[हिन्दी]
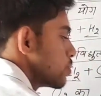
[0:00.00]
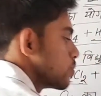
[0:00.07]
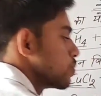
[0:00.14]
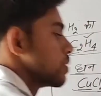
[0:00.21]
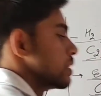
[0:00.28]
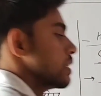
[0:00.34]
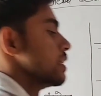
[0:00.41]
दो
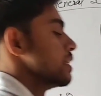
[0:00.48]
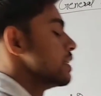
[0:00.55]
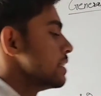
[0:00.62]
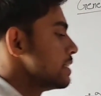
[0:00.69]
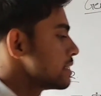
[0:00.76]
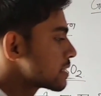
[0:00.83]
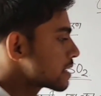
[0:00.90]
ही
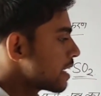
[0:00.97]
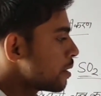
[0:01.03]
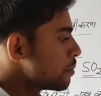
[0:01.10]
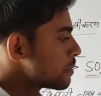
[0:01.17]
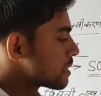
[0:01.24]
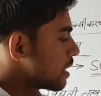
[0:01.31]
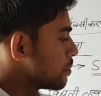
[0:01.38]
इसका
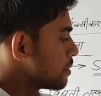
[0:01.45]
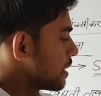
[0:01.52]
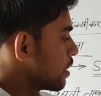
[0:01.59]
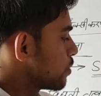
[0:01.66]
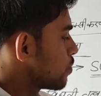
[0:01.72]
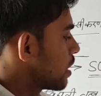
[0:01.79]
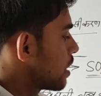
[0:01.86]
मतलब ये
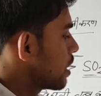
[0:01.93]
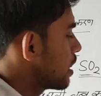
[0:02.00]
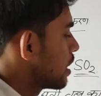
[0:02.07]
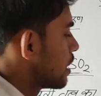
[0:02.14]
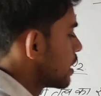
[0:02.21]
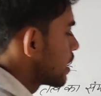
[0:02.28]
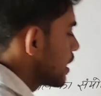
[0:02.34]
हुआ
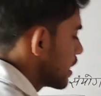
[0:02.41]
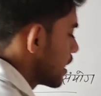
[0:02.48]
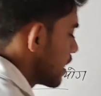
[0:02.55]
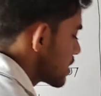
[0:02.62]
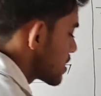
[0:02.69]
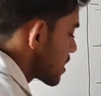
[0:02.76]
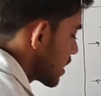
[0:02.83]
कि
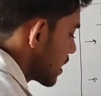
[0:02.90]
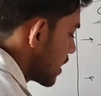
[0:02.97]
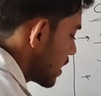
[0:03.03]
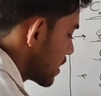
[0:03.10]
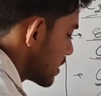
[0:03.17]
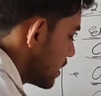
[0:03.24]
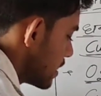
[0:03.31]
यहां
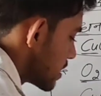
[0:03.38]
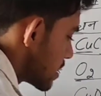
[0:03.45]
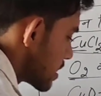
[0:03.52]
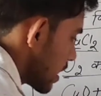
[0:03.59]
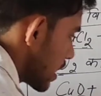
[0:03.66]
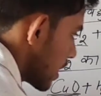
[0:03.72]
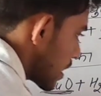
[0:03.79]
संख्या थी
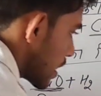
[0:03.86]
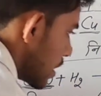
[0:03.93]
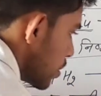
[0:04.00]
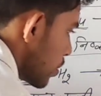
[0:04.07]
चार